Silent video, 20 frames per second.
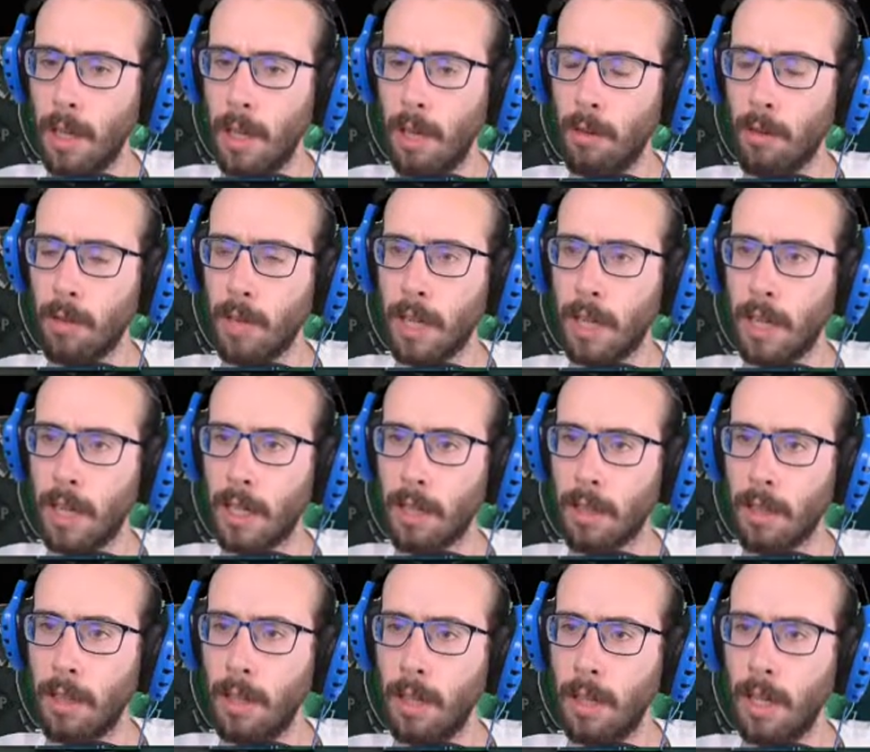E una
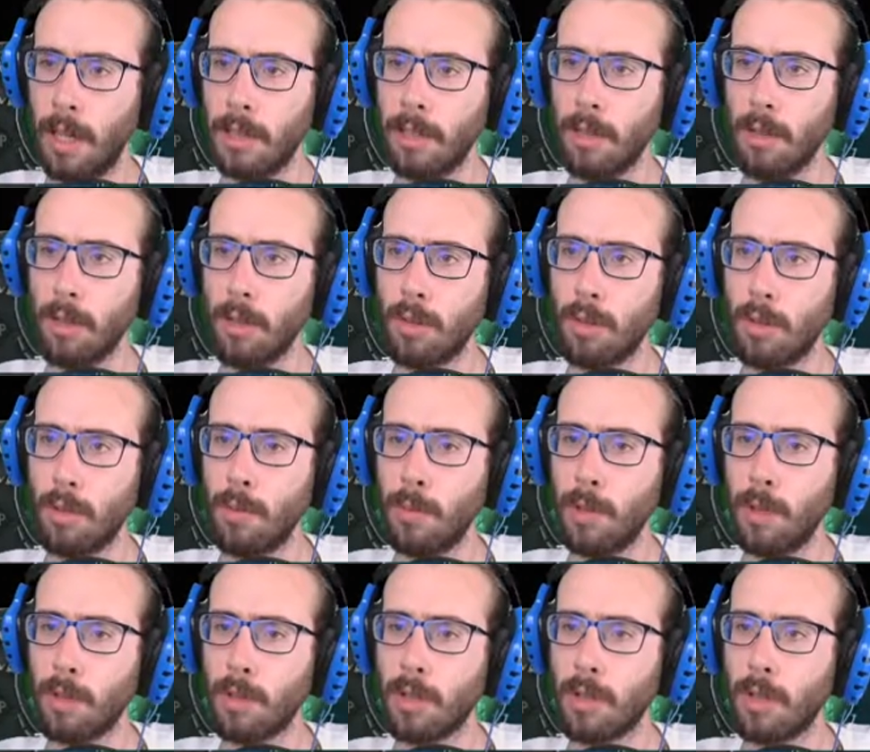carta. Essendo così
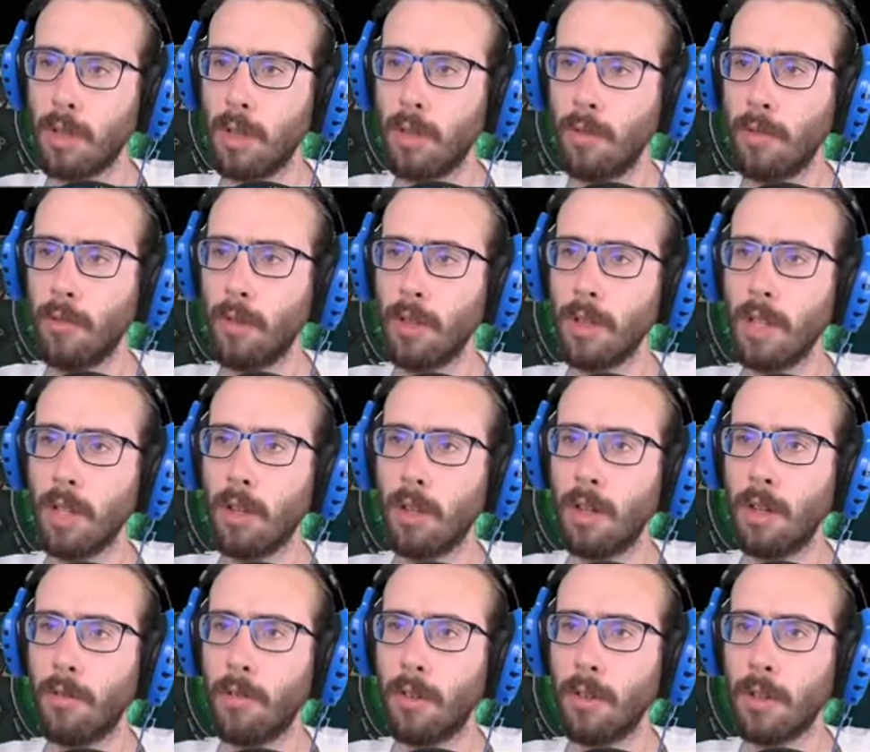luminosa si confonde con
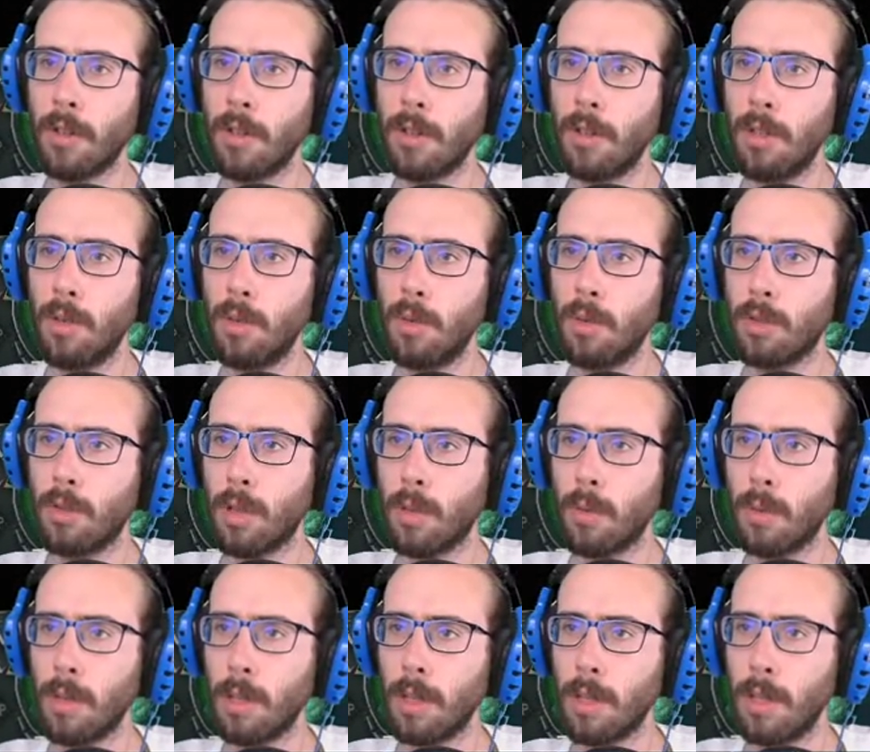le fonti di luce,
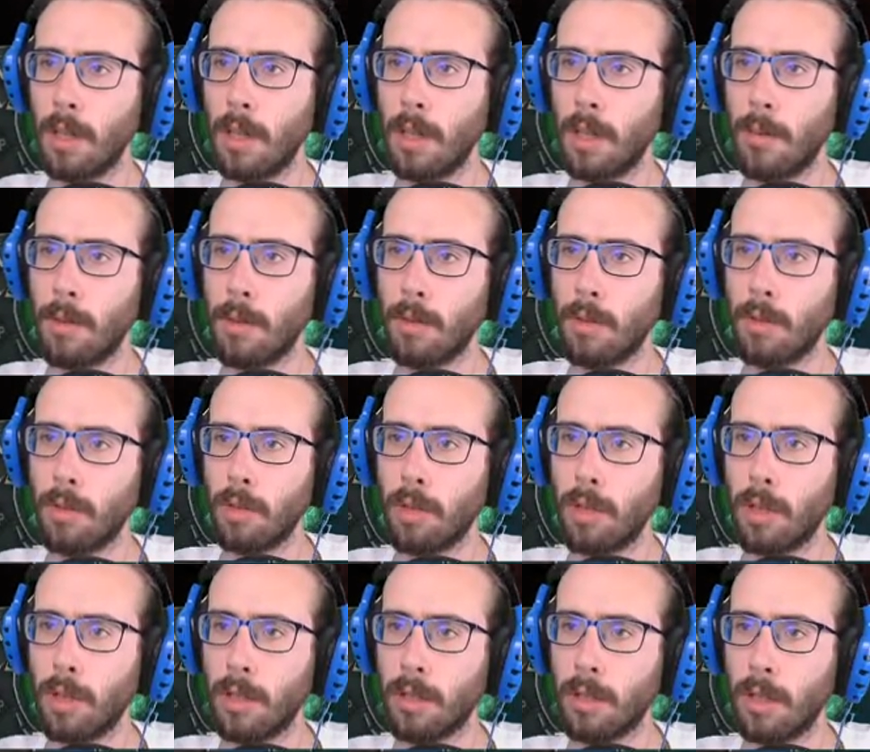quindi è rimasto solo
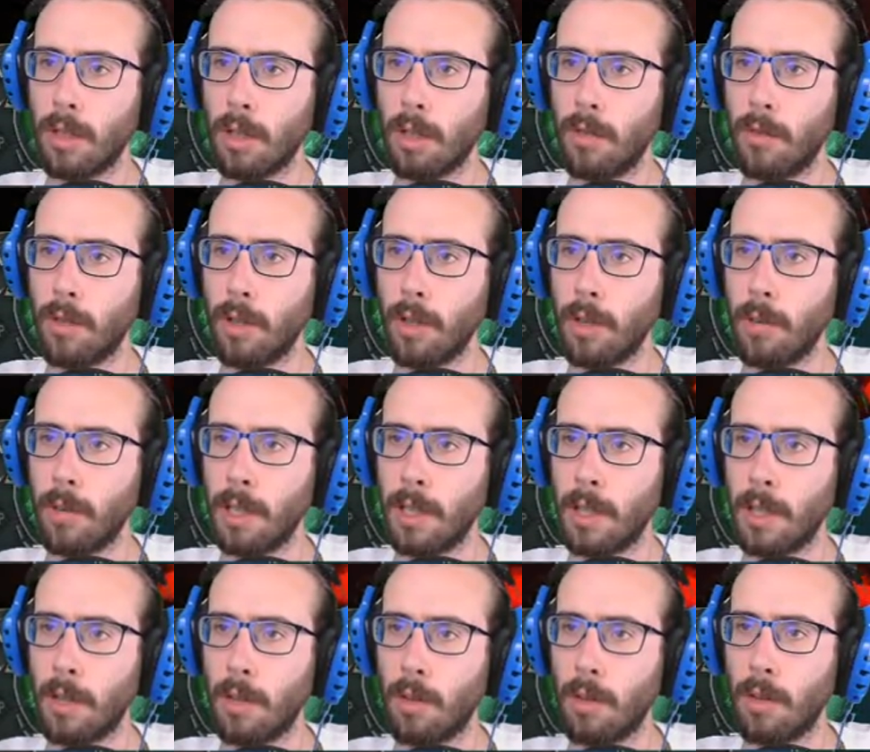il sarcofago
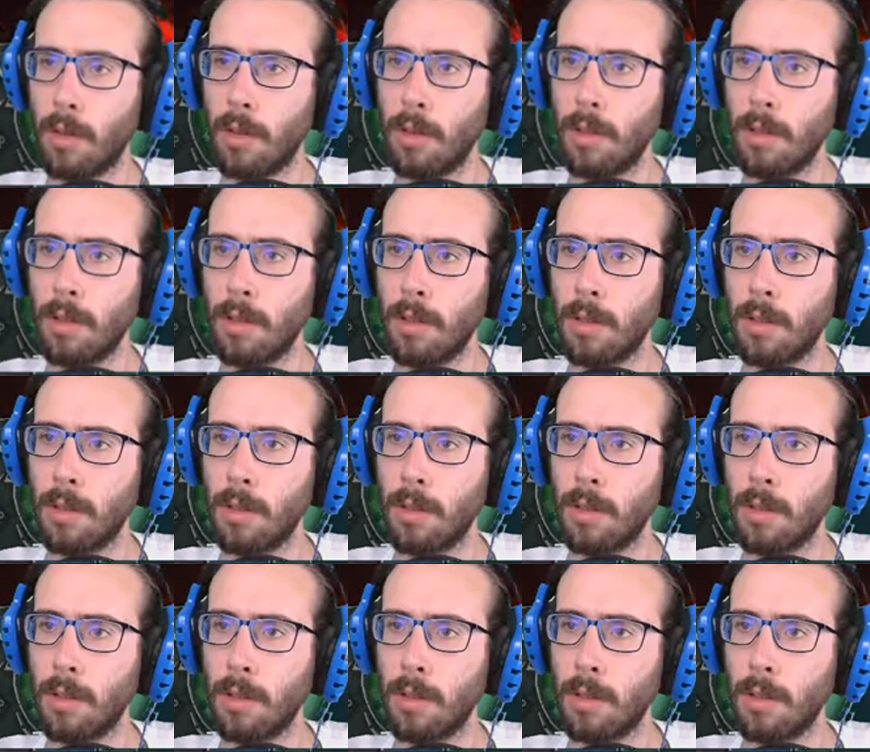maledetto, vero?